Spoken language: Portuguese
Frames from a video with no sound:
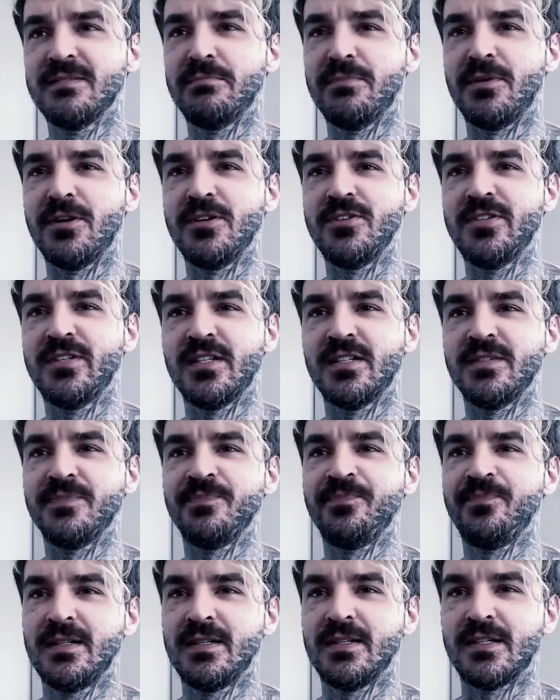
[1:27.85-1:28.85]
Pode, né?
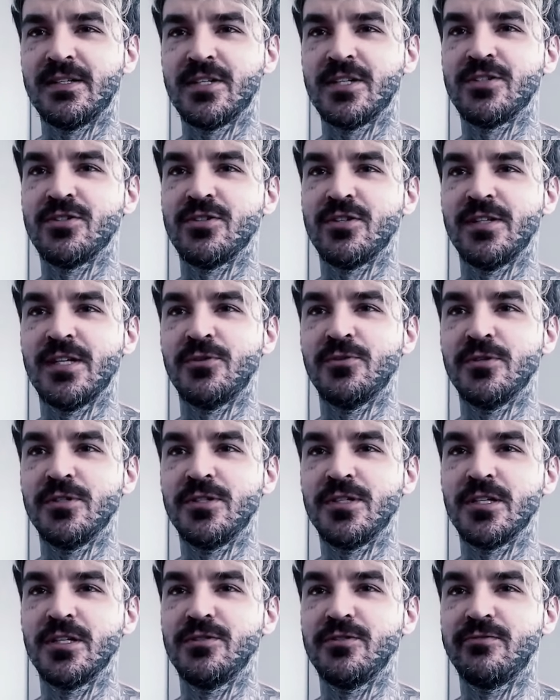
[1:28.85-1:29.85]
Acho que é só na
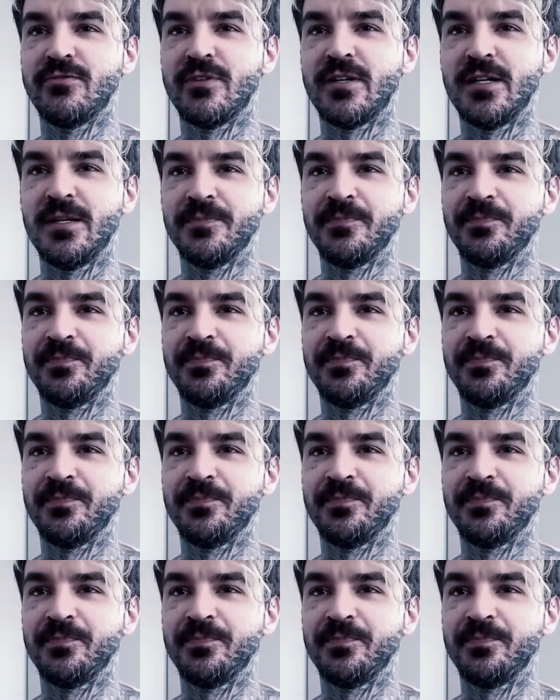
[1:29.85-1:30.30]
roxa que não vai.